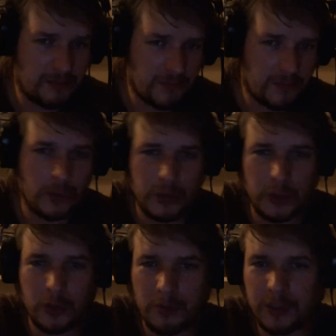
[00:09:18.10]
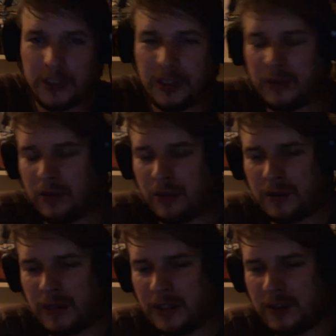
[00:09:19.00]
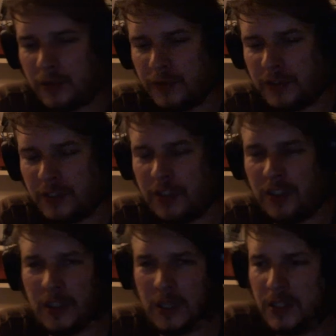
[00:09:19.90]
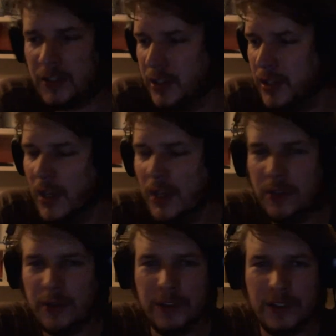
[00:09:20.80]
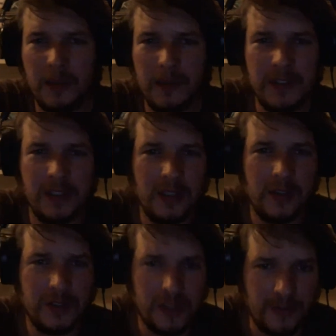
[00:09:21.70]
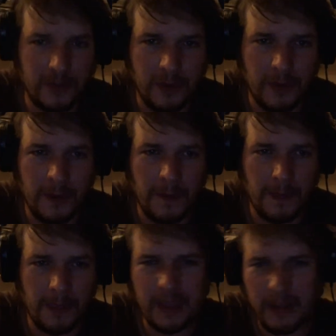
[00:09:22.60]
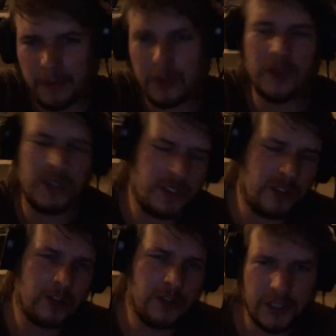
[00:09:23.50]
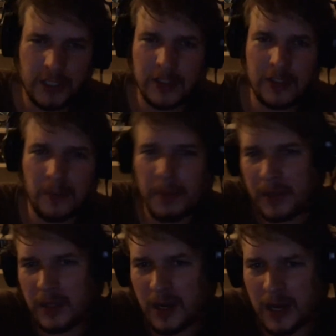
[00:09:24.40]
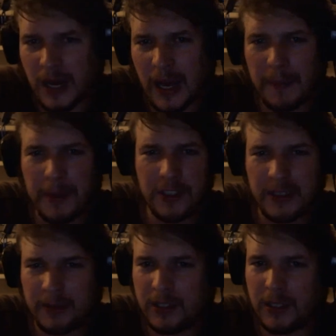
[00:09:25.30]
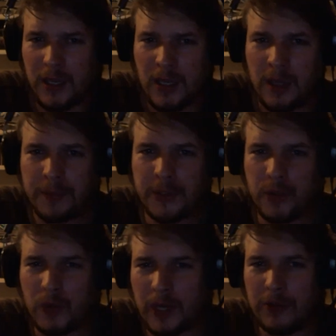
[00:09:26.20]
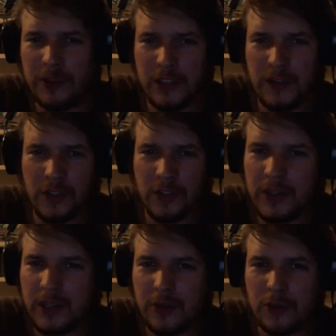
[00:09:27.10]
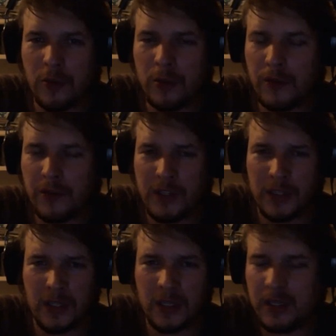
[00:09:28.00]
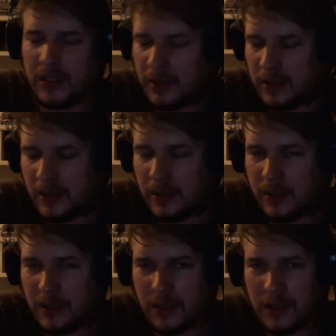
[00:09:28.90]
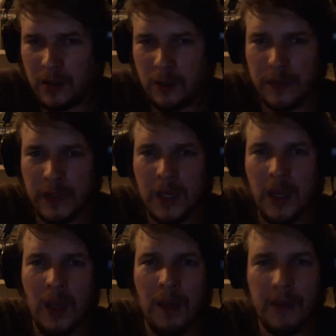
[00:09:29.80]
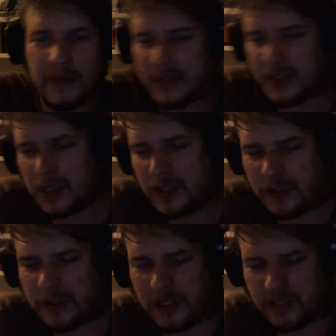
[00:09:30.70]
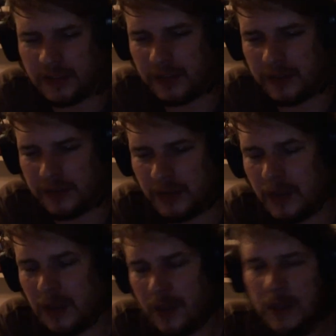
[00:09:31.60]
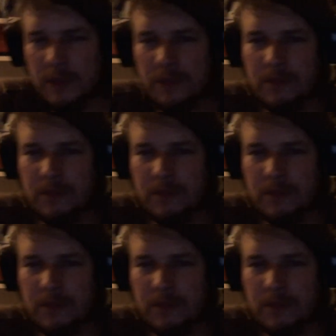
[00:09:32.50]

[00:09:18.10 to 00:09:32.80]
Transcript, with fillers: nie oszukujmy się, do najzdrowszych rzeczy nie należy, dochodzi cała masa innego syfu. I tam producenci oczywiście kręcą piękne reklamy, gdzie tam się przytulają się zwierzątka do żubrów i tak dalej i inne gówna. Prawda jest taka, że to straszny syf. I